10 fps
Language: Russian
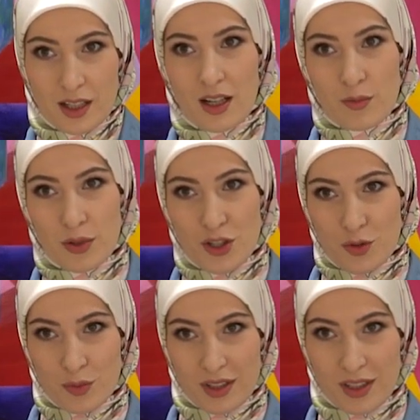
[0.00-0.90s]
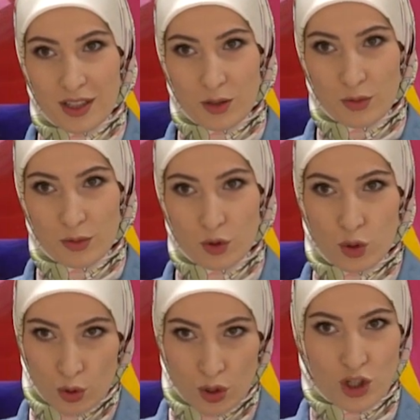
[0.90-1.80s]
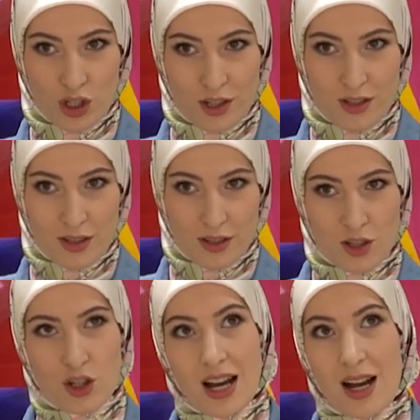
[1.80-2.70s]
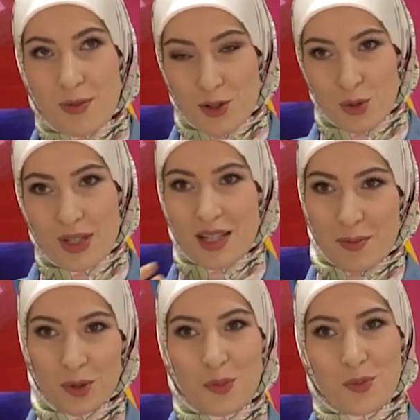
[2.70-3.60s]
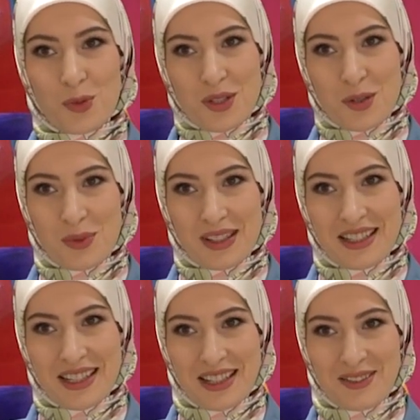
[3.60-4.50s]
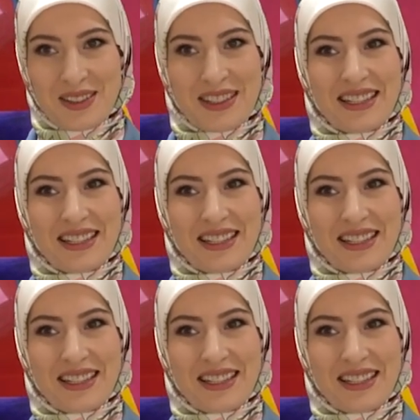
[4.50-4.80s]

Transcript: А, печь прогоняет. То, то- есть через... а, образуется, а потом пузырь прогоняет.